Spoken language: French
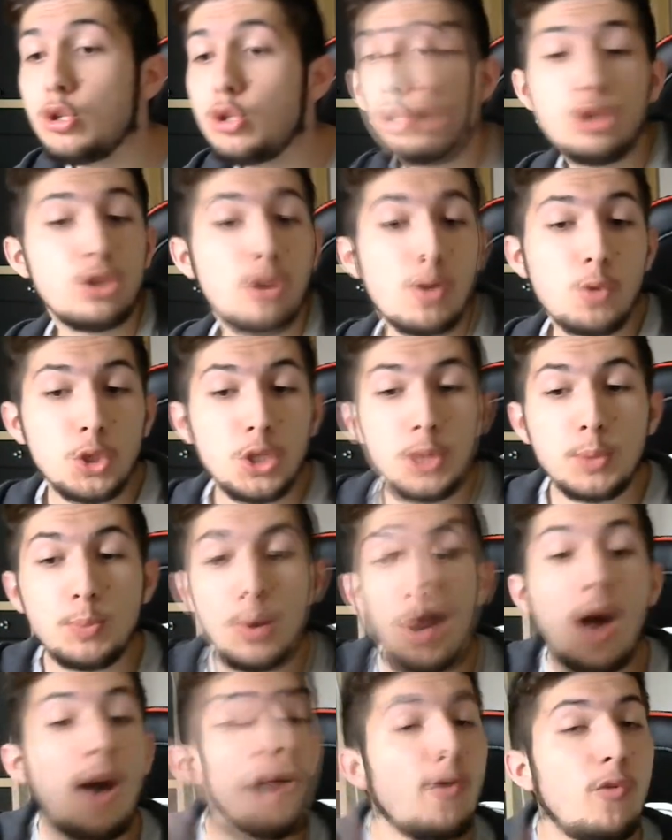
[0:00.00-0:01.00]
Si ça vous dit
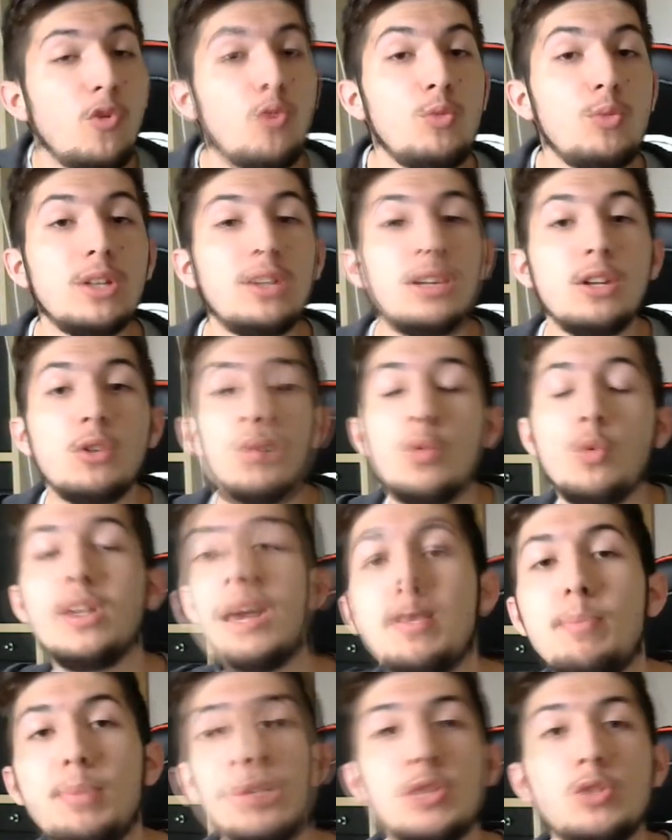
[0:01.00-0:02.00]
pas, vous mettez non, il
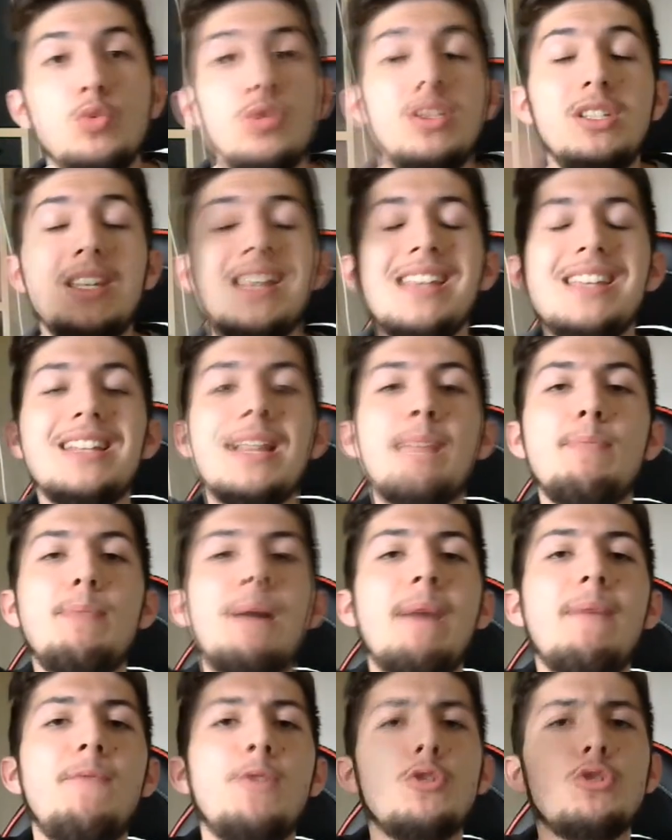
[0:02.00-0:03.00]
a pas de souci. N'hésitez
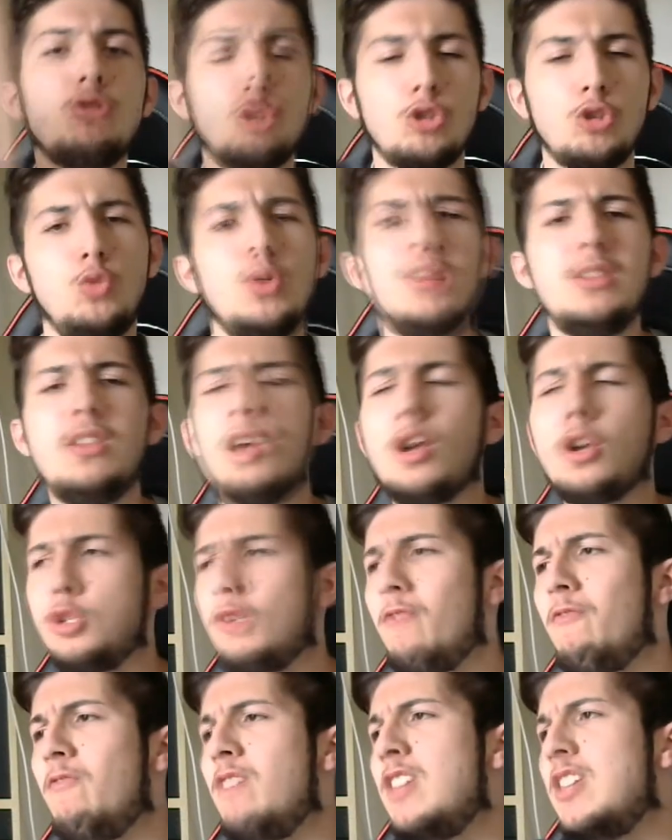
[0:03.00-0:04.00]
pas à me follow sur Twitter,
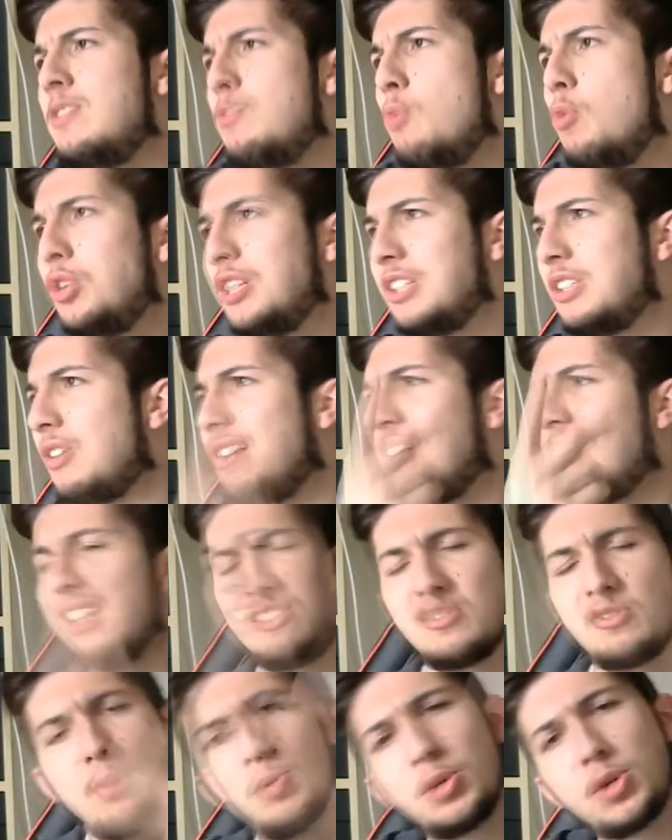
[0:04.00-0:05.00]
sur Facebook, c'est dans la
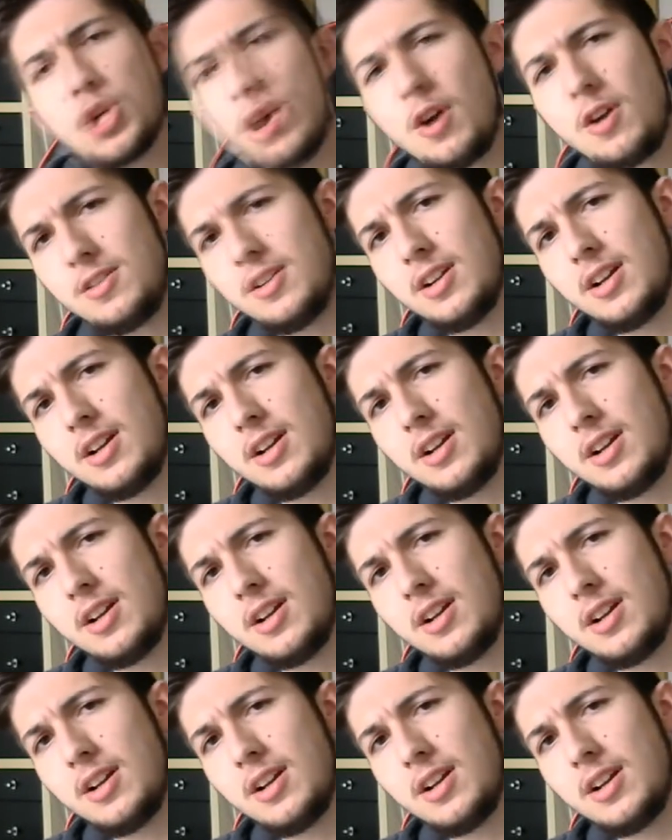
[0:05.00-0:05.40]
description.